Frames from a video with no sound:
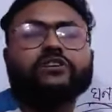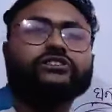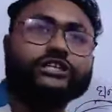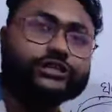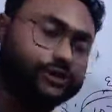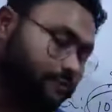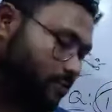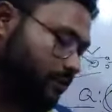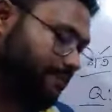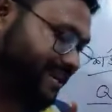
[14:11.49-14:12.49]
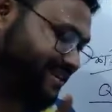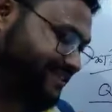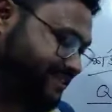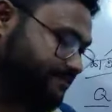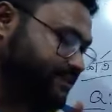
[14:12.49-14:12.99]
টেন টু দি পাওয়ার মাইনাস
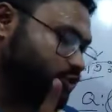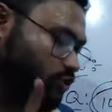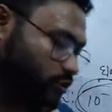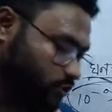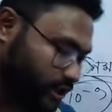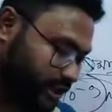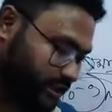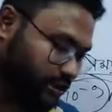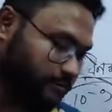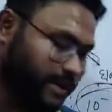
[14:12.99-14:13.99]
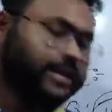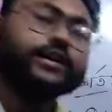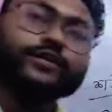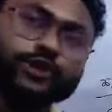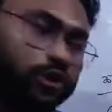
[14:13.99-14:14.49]
সেভেন যোগ করে নিতে হবে
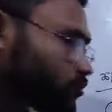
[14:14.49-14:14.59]
যোগ